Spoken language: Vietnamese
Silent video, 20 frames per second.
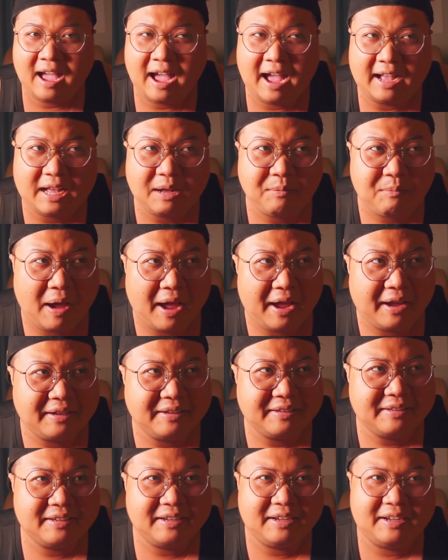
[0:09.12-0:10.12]
hai các bạn
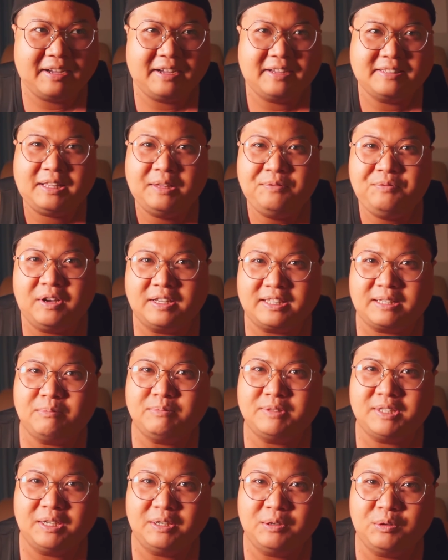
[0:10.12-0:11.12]
à, đến phần
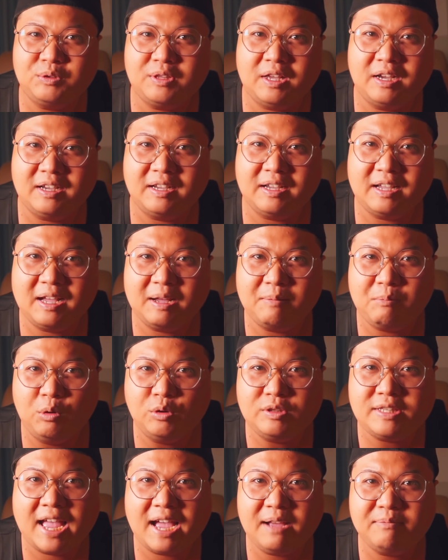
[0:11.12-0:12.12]
tâm sự của từng à,
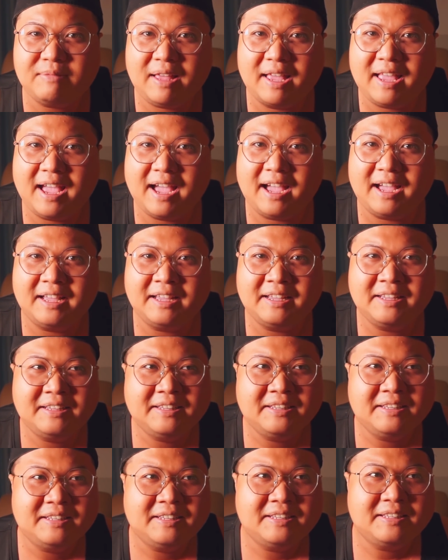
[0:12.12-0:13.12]
buổi sáng này ha
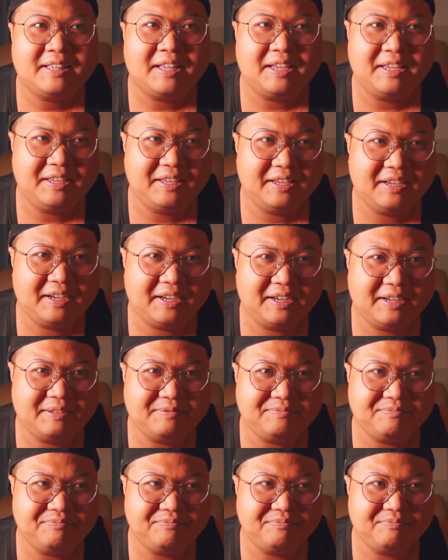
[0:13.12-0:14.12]
thì à,
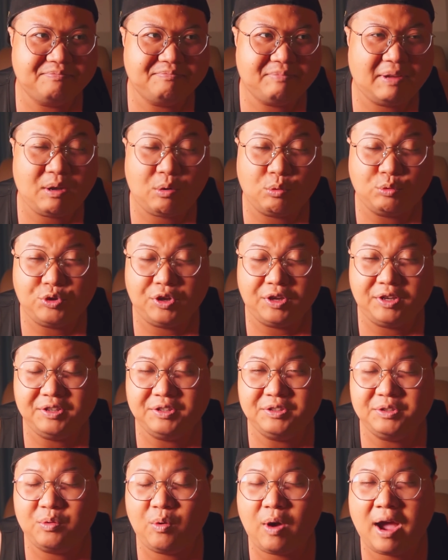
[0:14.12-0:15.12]
mấy câu chuyện
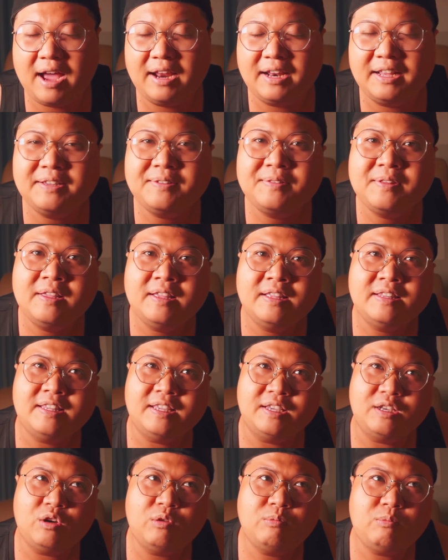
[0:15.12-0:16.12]
vừa qua đó
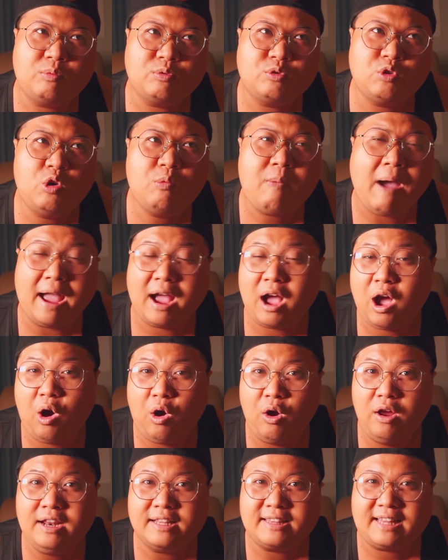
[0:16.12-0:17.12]
thì có một số bạn
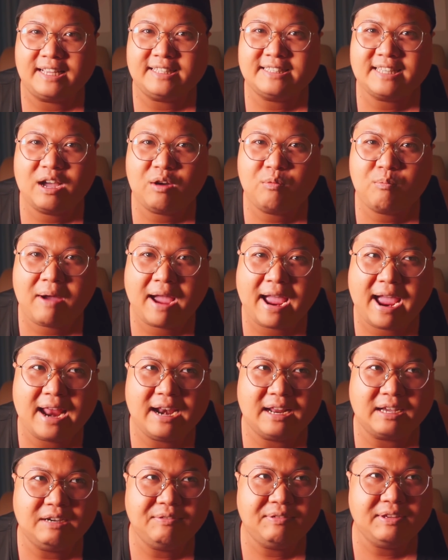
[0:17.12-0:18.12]
hỏi là tại sao ma
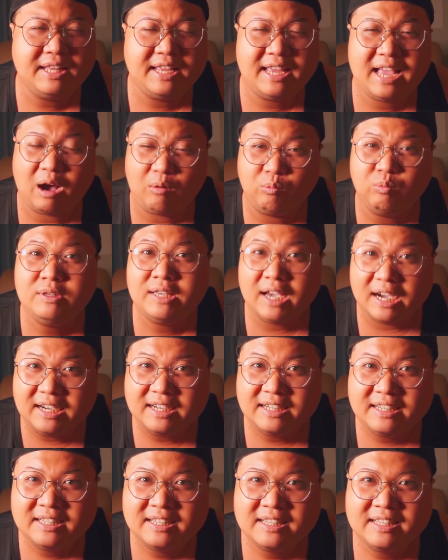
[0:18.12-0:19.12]
là cứ phải đi hỏng
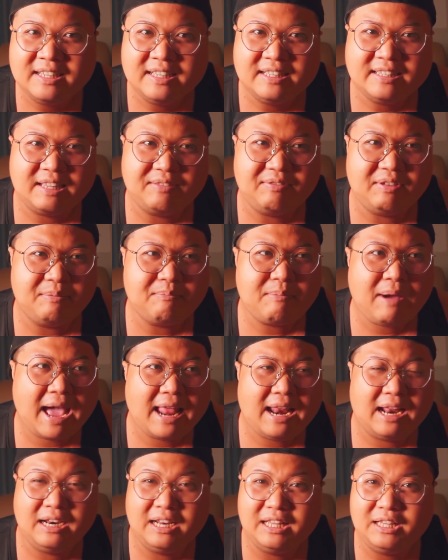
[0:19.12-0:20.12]
chân thì vì
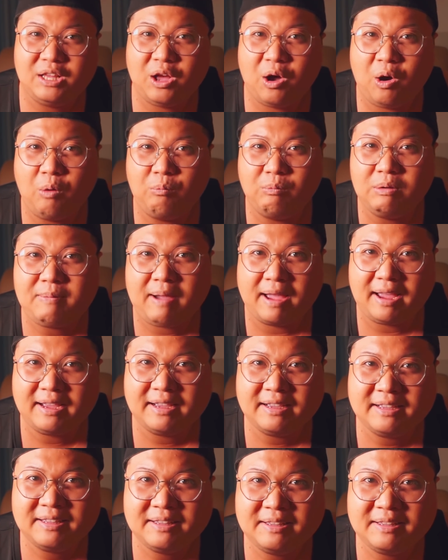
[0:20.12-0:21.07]
ma là linh hồn mấy bạn